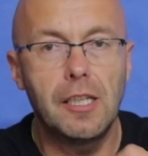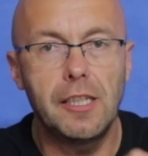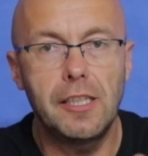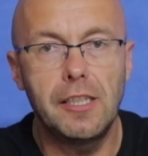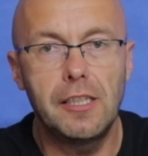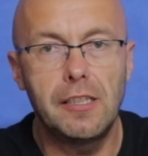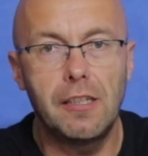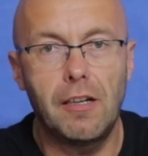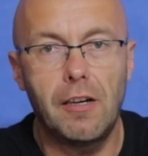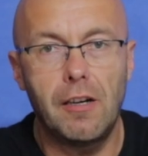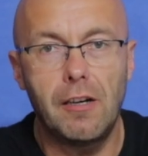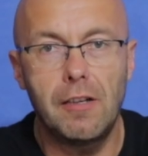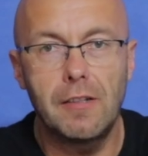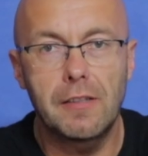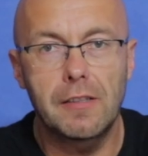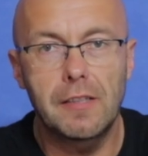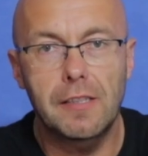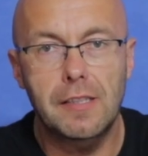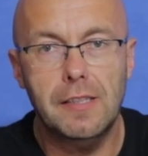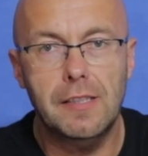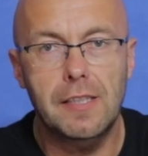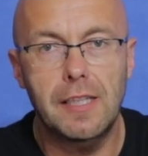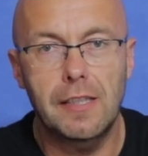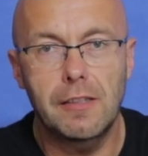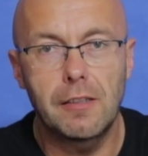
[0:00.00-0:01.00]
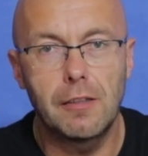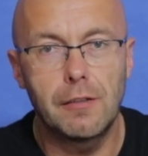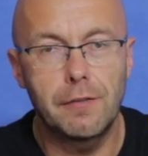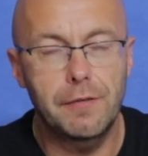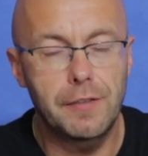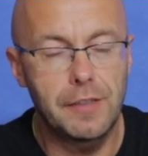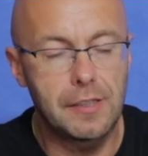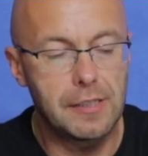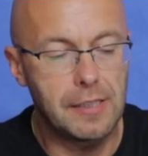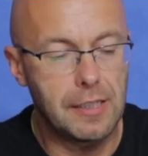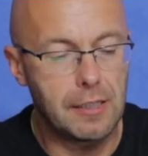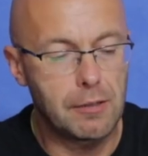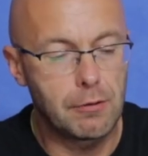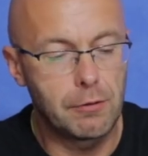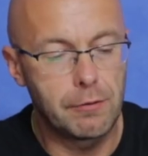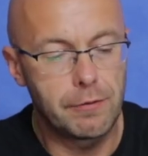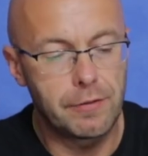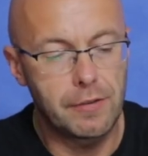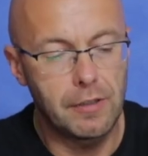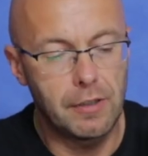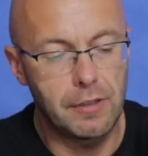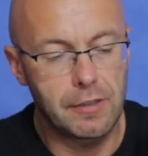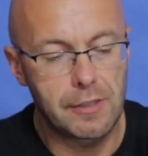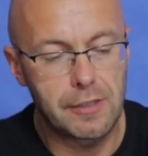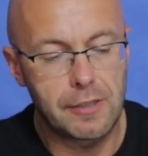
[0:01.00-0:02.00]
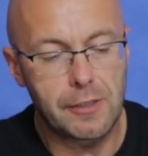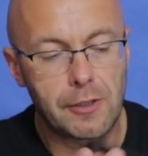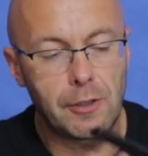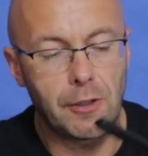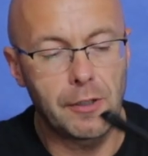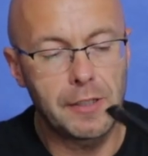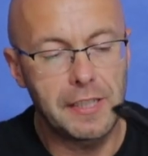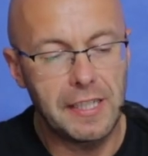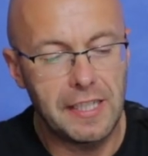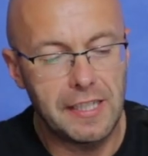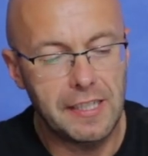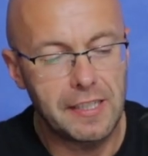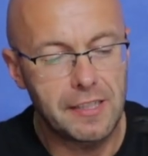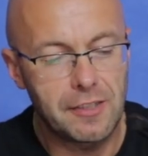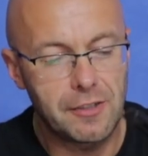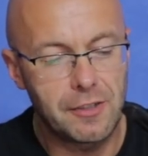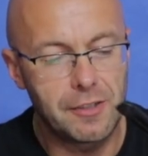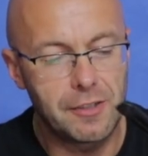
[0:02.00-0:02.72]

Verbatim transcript: i on stanowi zarówno stojak,